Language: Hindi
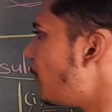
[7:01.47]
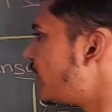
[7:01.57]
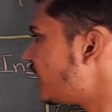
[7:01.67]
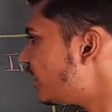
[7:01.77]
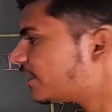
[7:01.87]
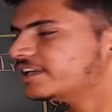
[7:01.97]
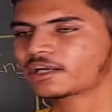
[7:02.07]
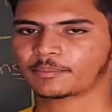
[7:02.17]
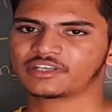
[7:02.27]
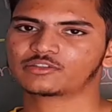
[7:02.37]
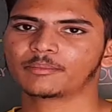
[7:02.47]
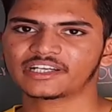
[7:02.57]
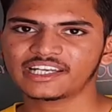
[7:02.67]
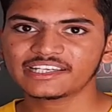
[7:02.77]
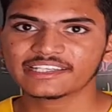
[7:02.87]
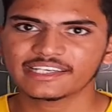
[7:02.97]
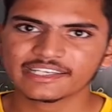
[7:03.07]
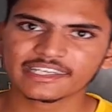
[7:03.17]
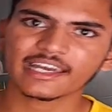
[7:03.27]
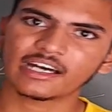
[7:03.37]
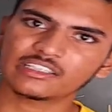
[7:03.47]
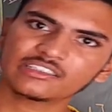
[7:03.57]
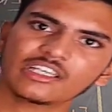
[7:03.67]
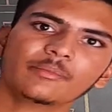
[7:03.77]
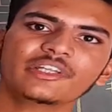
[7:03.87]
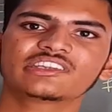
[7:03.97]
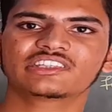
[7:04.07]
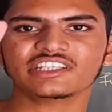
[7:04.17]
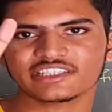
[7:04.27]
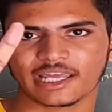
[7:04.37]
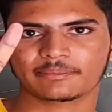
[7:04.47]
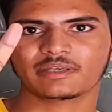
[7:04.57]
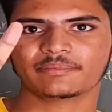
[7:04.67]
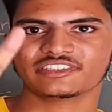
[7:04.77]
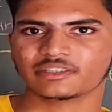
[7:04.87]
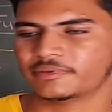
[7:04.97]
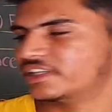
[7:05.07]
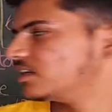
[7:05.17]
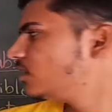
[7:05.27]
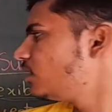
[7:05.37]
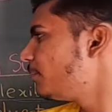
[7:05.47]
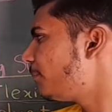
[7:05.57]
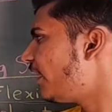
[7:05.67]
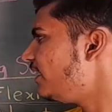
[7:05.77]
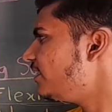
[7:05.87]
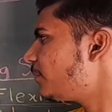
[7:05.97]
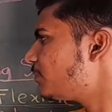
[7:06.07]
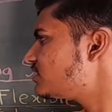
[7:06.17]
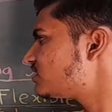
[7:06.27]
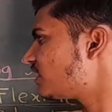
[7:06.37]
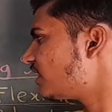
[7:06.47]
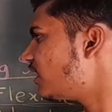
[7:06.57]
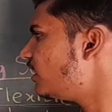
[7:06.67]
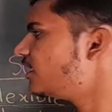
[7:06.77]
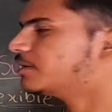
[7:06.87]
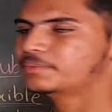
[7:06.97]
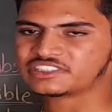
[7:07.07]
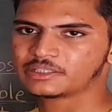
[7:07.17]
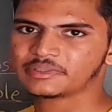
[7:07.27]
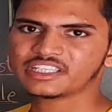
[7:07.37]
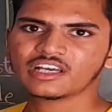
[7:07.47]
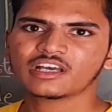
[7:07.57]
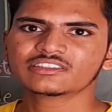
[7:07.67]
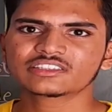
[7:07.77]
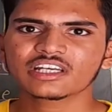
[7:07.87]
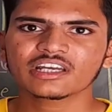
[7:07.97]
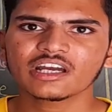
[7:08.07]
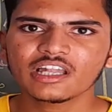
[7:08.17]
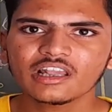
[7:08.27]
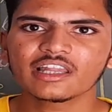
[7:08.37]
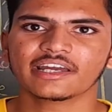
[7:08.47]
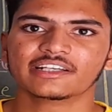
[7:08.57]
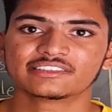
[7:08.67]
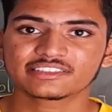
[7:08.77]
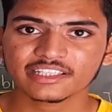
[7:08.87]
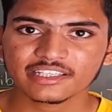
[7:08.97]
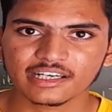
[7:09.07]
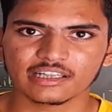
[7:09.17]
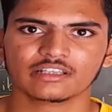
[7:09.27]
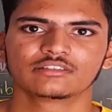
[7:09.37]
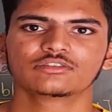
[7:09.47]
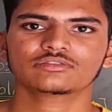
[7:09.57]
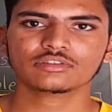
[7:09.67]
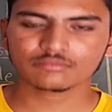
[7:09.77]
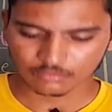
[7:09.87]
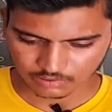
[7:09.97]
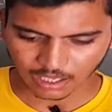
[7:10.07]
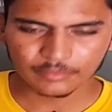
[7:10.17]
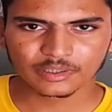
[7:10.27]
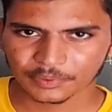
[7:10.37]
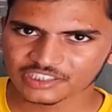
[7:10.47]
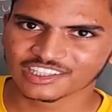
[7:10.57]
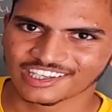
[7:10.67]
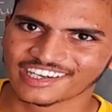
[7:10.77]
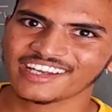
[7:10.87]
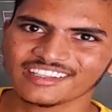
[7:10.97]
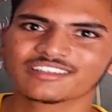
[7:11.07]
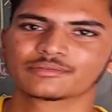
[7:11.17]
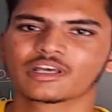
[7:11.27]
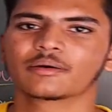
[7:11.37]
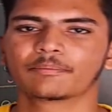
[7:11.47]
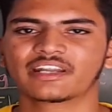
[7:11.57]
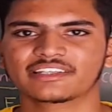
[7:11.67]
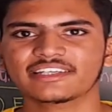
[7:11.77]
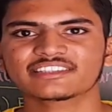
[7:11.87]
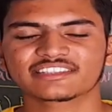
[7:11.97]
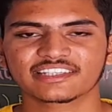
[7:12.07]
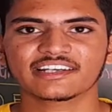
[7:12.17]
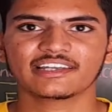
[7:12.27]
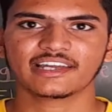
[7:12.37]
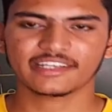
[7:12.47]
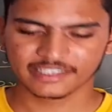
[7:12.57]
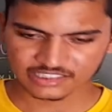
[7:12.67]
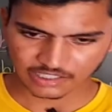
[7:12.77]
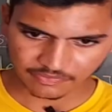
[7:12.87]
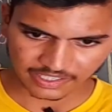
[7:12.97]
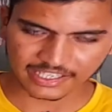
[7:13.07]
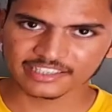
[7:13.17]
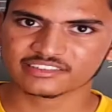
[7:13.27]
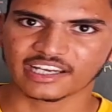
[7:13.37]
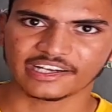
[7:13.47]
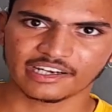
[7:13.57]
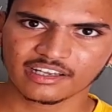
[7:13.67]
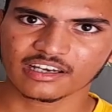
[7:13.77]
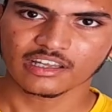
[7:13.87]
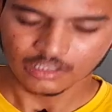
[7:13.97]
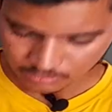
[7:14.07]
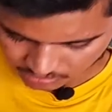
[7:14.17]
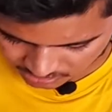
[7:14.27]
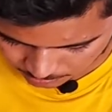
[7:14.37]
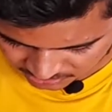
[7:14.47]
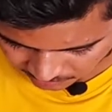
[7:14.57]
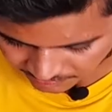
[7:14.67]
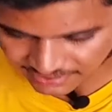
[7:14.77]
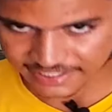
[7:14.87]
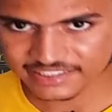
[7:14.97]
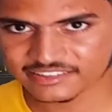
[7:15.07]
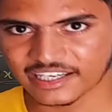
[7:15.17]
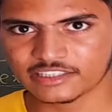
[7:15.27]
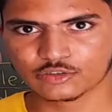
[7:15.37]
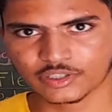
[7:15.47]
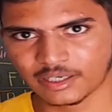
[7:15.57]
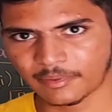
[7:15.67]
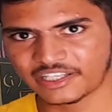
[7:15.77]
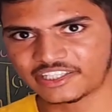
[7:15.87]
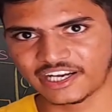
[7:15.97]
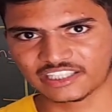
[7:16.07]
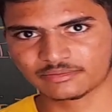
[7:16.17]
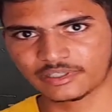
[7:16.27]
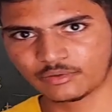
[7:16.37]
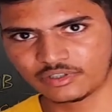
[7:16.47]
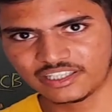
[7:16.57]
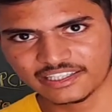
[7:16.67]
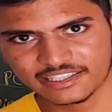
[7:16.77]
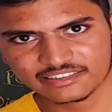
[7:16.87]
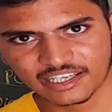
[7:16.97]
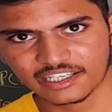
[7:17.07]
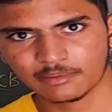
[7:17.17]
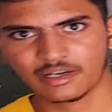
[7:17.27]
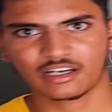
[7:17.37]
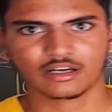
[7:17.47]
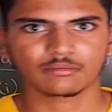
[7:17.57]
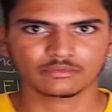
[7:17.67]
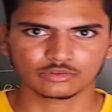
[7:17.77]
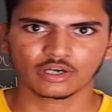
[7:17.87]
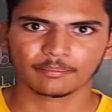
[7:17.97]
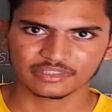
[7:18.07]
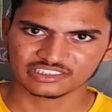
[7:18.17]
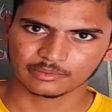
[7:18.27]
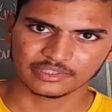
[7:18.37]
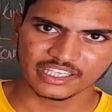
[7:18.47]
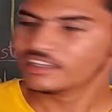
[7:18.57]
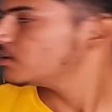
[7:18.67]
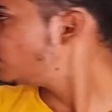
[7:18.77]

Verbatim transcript: मेटेलिक लेयर पे तो मेटेलिक लेयर के अंदर भी तीन टाइप की पीसीबी हैं पहली है अपनी सिंगल लेयर्ड पीसीबी सिंगल लेयर्ड सिंगल दोस्तों नाम से पता चल रहा है पढ़ के कि सिंगल यानी कि सिर्फ एक साइड है ना तो जिसमें सिर्फ एक साइड जो है हमारी ट्रैक्स बनी हुई है एक साइड ही हमारा जो है पीसीबी है